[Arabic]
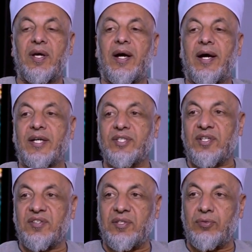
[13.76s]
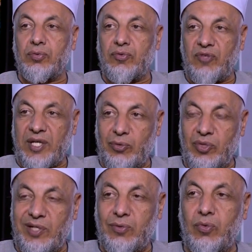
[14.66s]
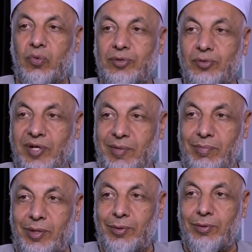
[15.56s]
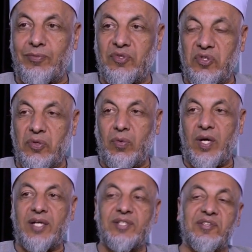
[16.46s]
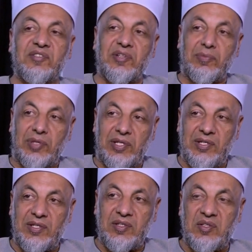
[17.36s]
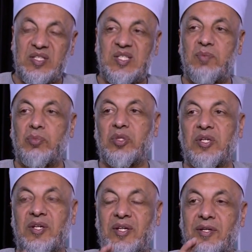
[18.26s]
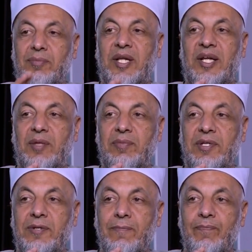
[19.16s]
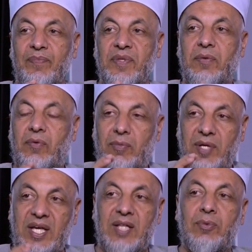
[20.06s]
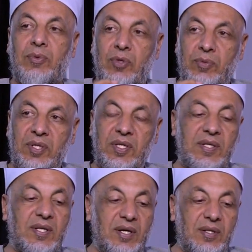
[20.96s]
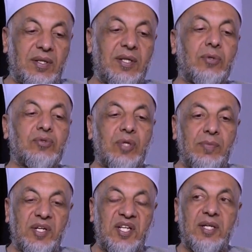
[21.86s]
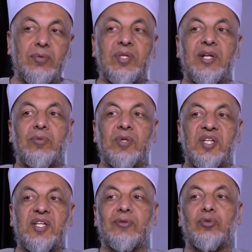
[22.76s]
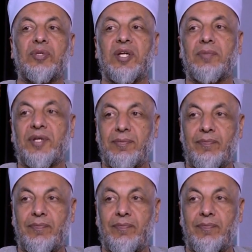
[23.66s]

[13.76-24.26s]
حجر تطوف حوله وتقبله وحجر ترميه تسليم مطلق لله رب العالمين وما كانوا إنه من إذا قضى الله ورسوله أمر أن يكون لهم الخيرة من أمره